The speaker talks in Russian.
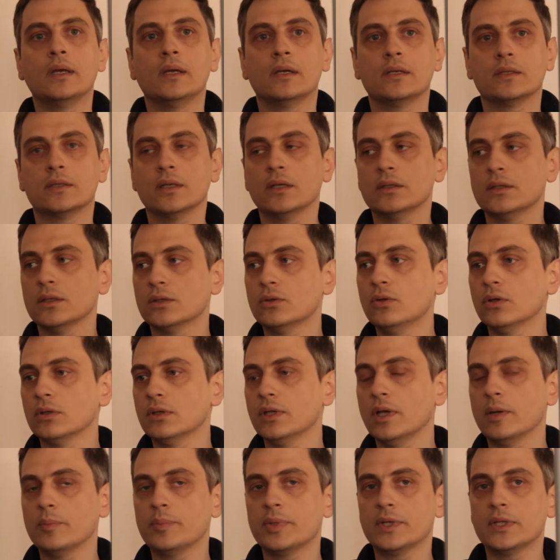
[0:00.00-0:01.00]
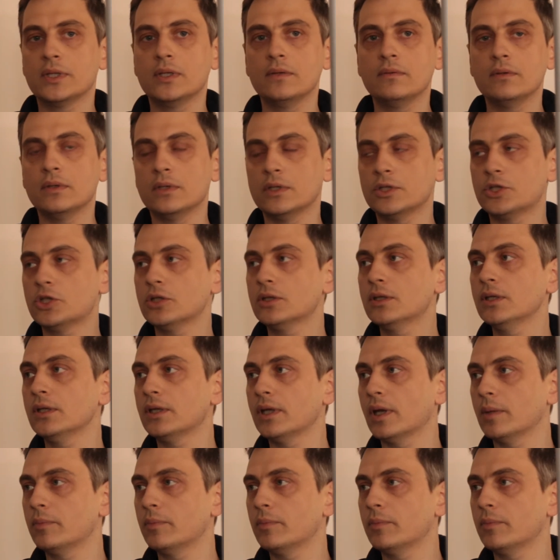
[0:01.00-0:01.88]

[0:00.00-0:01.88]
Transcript: За этот год нам предъявили четыре